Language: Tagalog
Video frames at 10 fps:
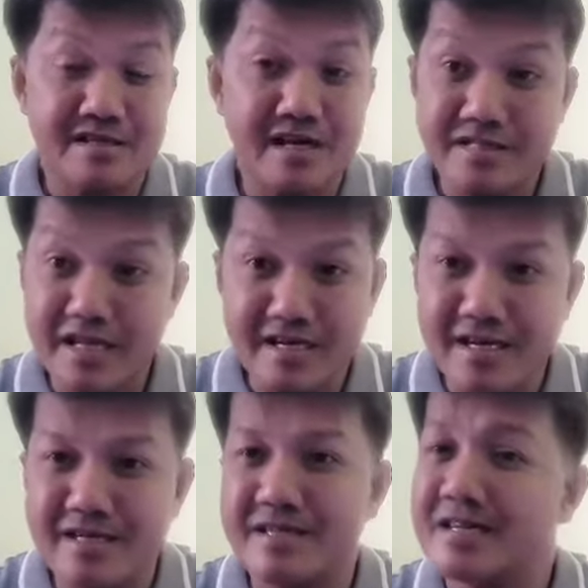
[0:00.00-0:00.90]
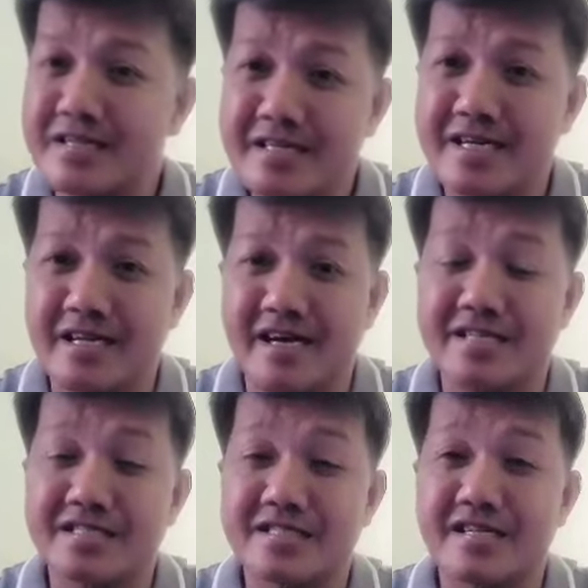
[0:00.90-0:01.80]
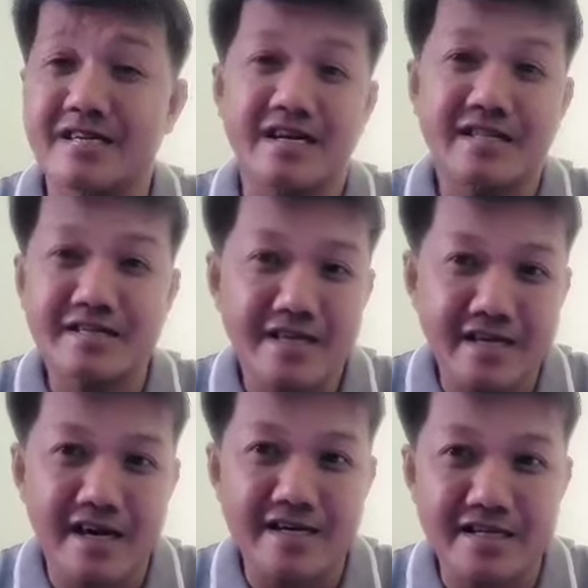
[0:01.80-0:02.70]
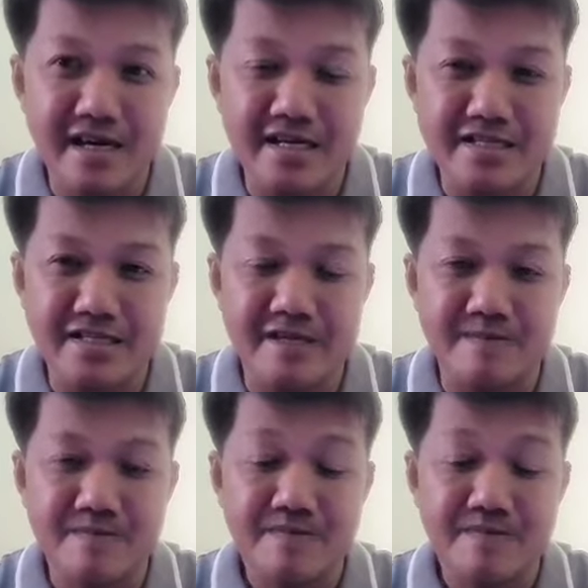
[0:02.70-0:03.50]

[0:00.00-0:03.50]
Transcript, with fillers: At talagang nare-realize, talagang nangyayari lahat yan.